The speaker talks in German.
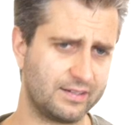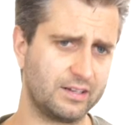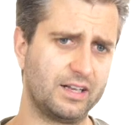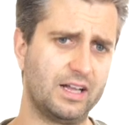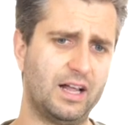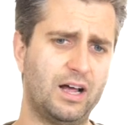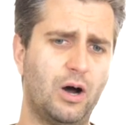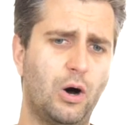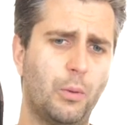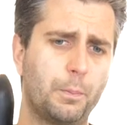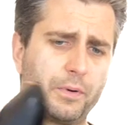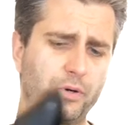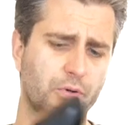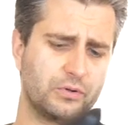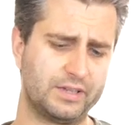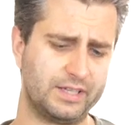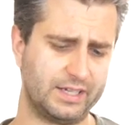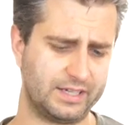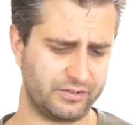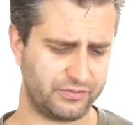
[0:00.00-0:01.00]
ist der halt
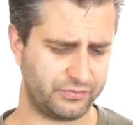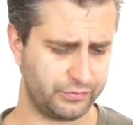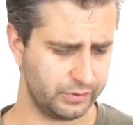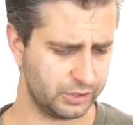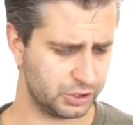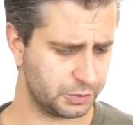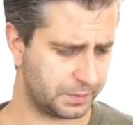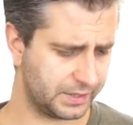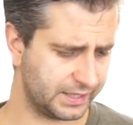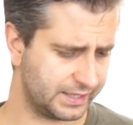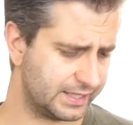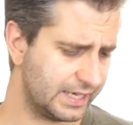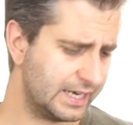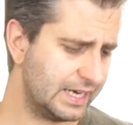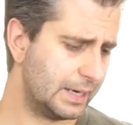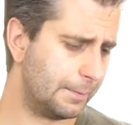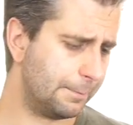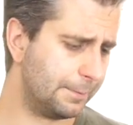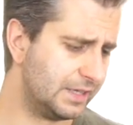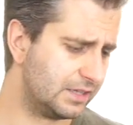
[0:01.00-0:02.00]
Hauptgrund, der dafür spricht.
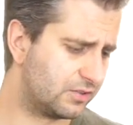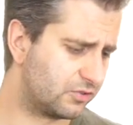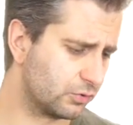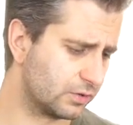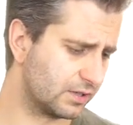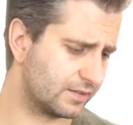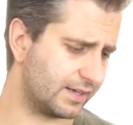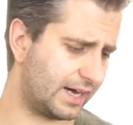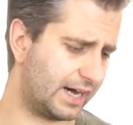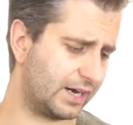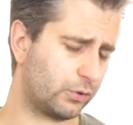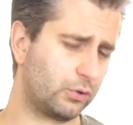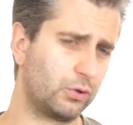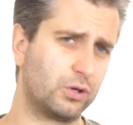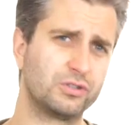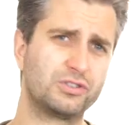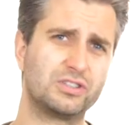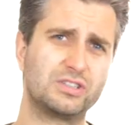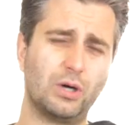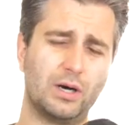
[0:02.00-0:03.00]
Mit Zusatzakku
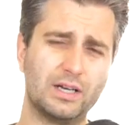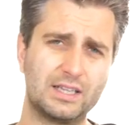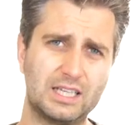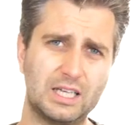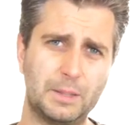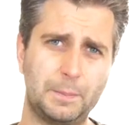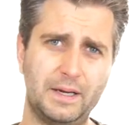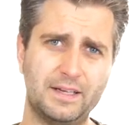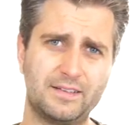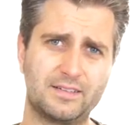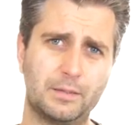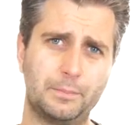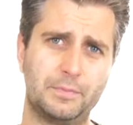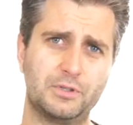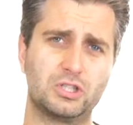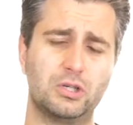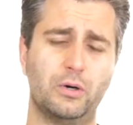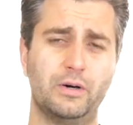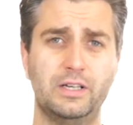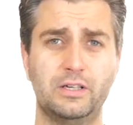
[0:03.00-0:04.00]
auch deutlich bessere
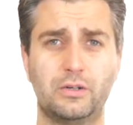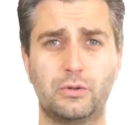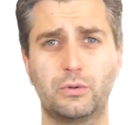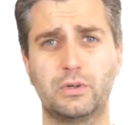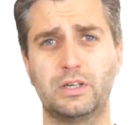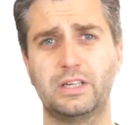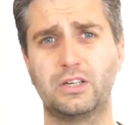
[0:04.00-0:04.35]
Beschleunigung.